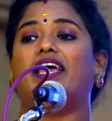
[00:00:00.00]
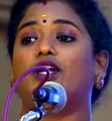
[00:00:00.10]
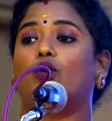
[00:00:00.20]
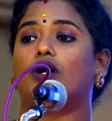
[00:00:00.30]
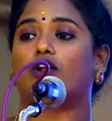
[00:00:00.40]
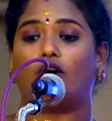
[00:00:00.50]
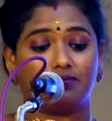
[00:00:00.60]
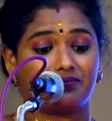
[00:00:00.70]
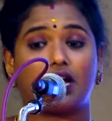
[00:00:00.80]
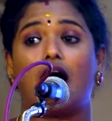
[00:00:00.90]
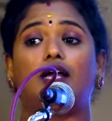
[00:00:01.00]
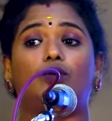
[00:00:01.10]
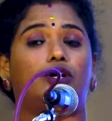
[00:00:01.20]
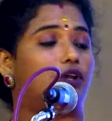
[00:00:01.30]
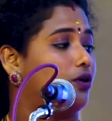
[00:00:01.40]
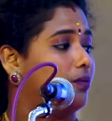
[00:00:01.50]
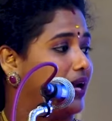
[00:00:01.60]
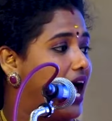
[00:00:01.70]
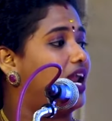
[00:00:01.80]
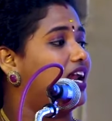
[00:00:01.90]
பைக் ஓட்டுறோம் கார் ஓட்டுறோம் இப்போ
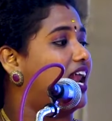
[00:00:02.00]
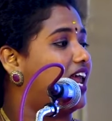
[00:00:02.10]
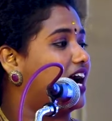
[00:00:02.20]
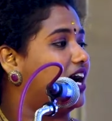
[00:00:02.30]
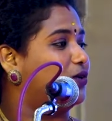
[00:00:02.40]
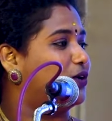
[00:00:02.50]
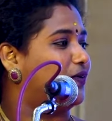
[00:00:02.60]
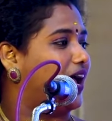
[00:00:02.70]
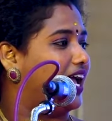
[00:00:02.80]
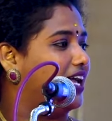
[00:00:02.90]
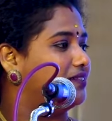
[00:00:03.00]
நான்லாம் நல்லா கார் ஓட்டுவேன்